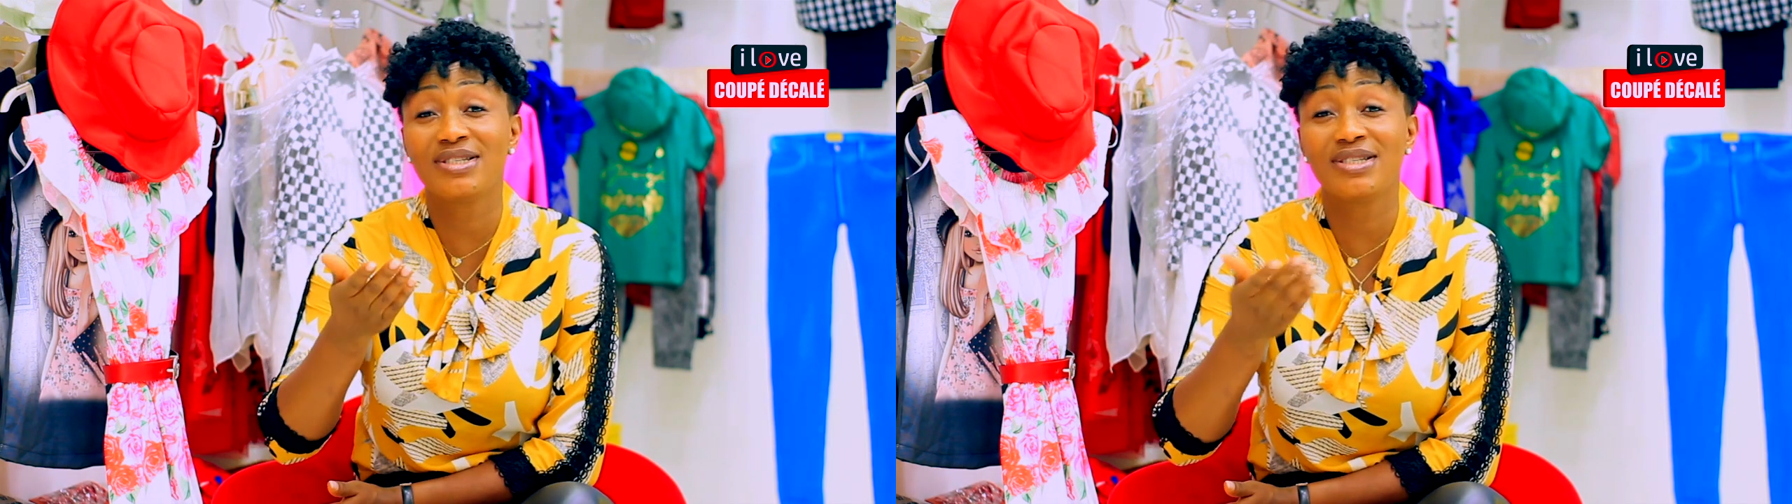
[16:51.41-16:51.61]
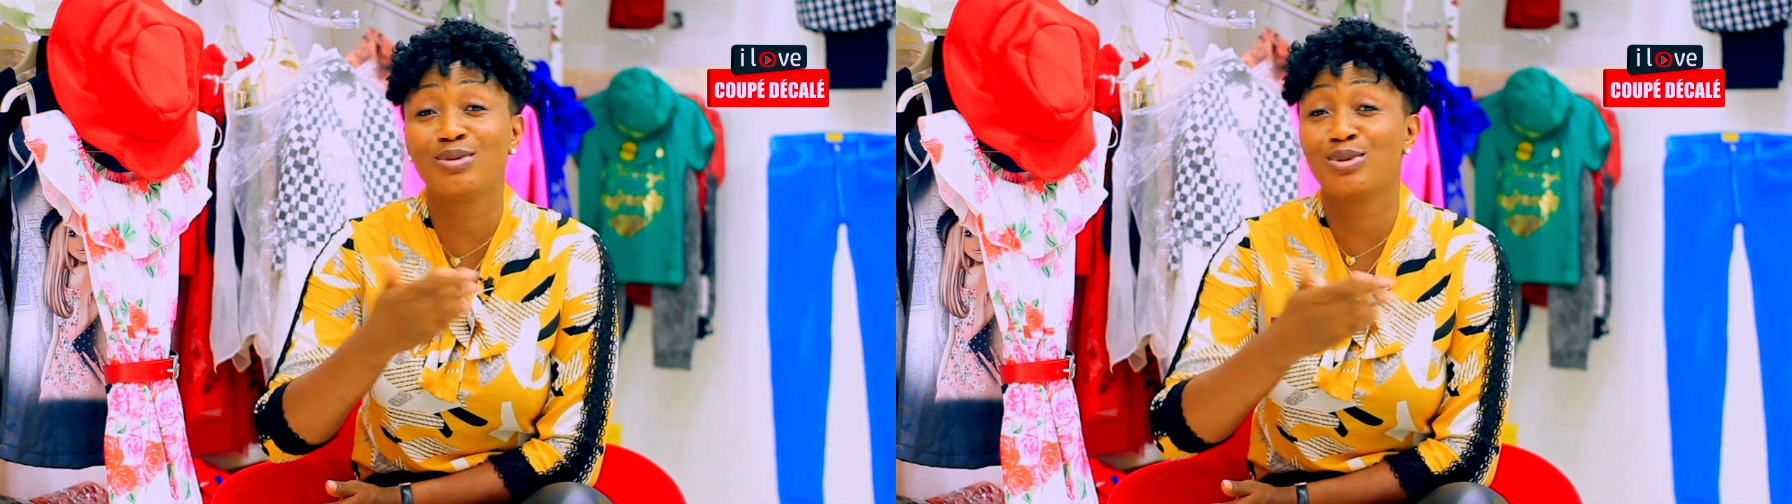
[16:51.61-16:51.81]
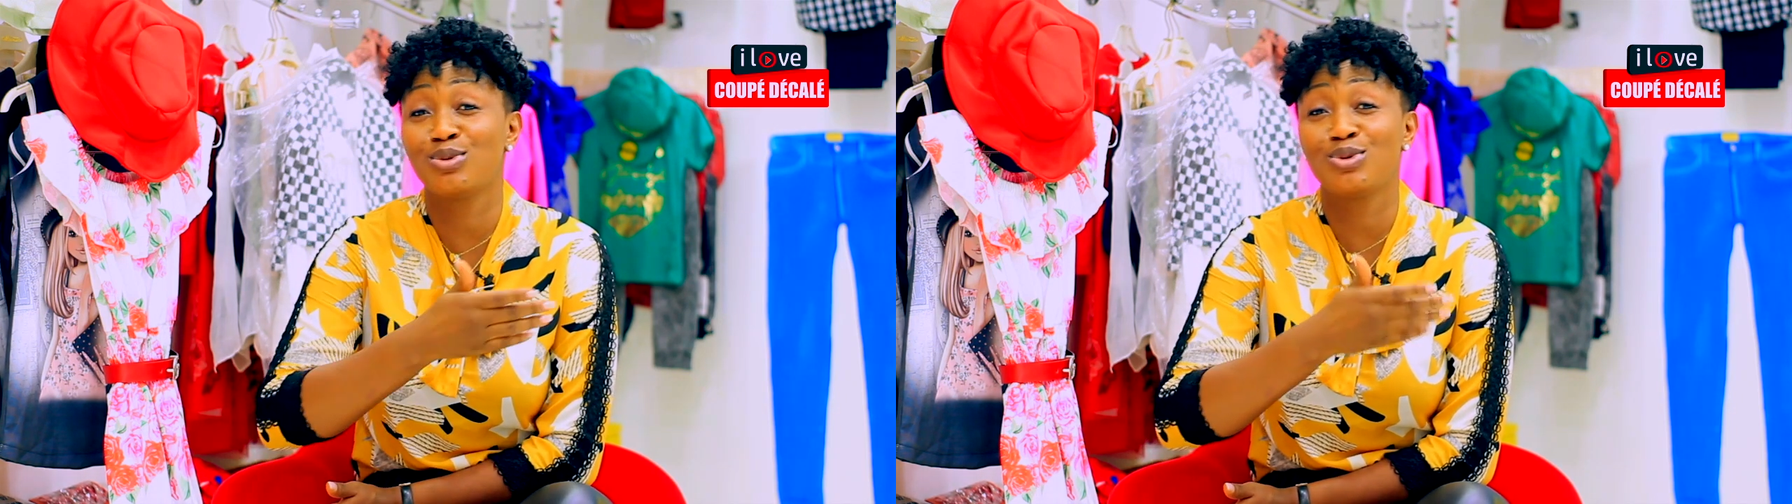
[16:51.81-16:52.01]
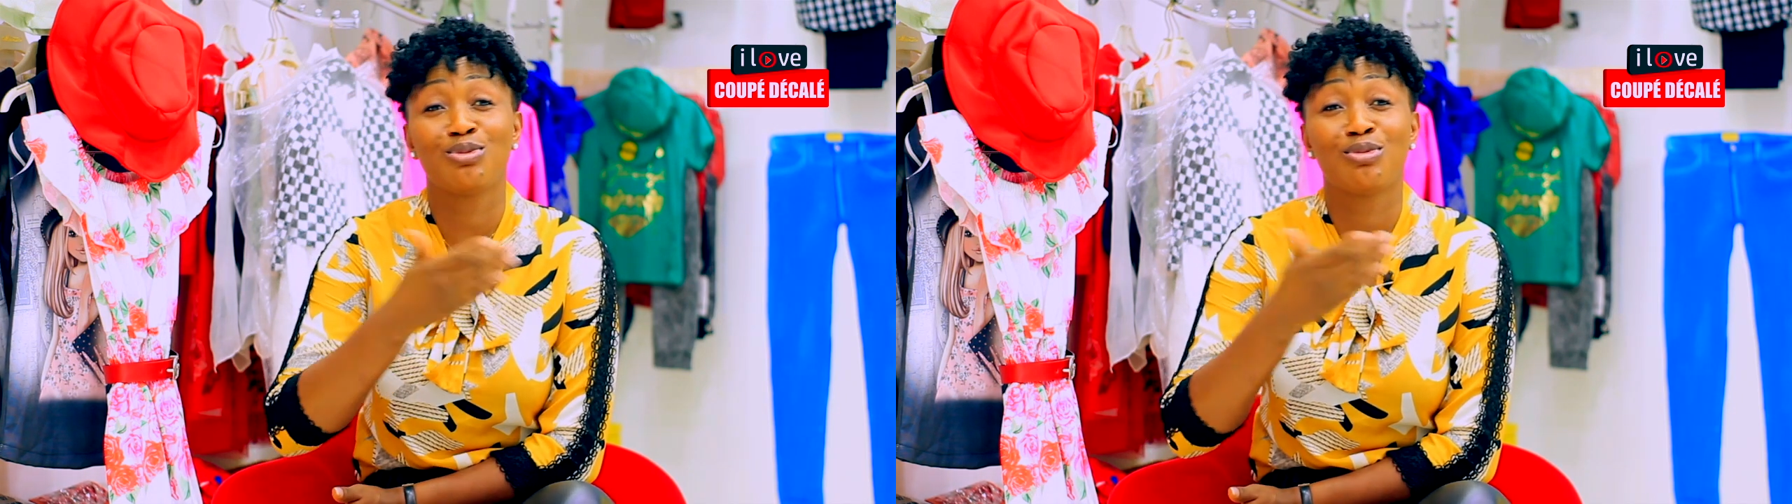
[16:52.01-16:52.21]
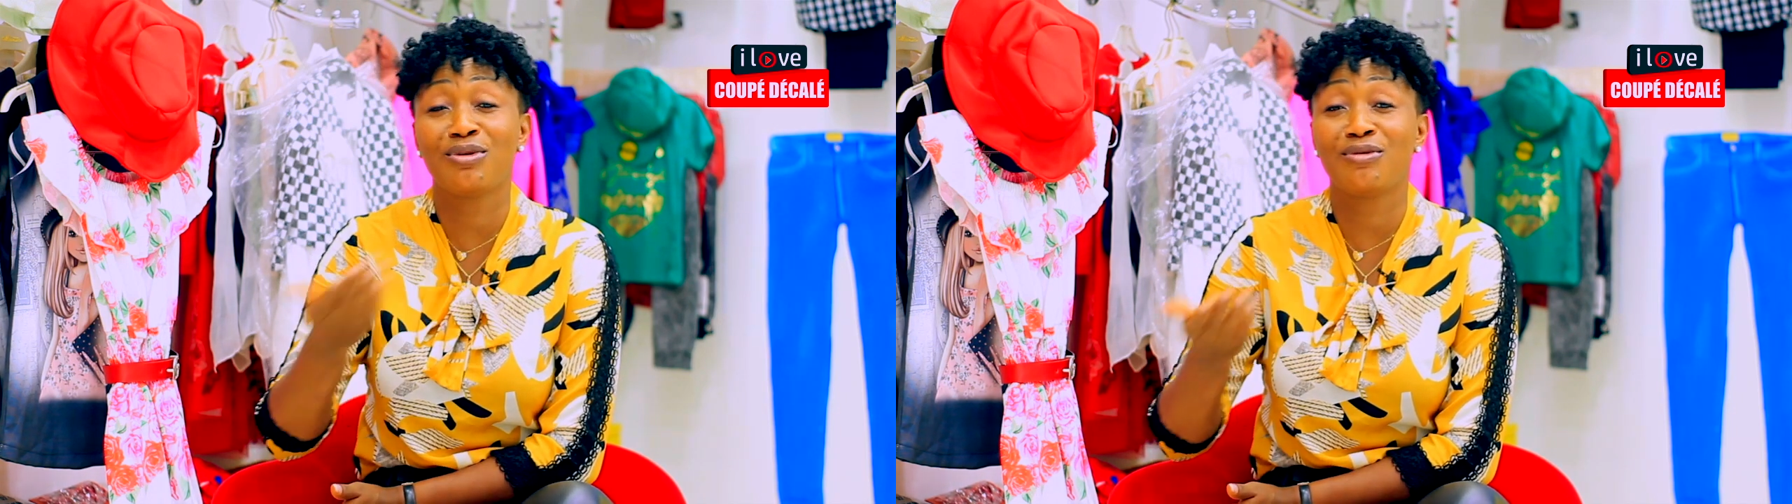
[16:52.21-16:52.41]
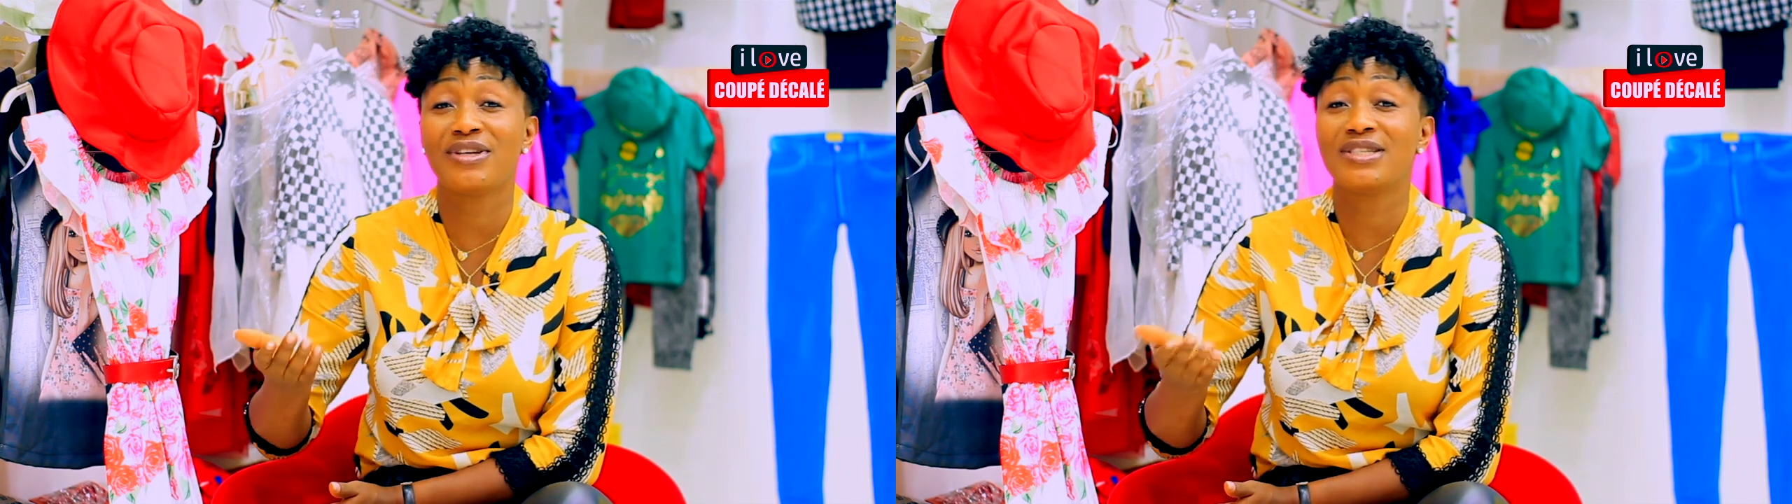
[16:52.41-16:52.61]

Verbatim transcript: dis aujourd'hui, je ne peux pas le faire,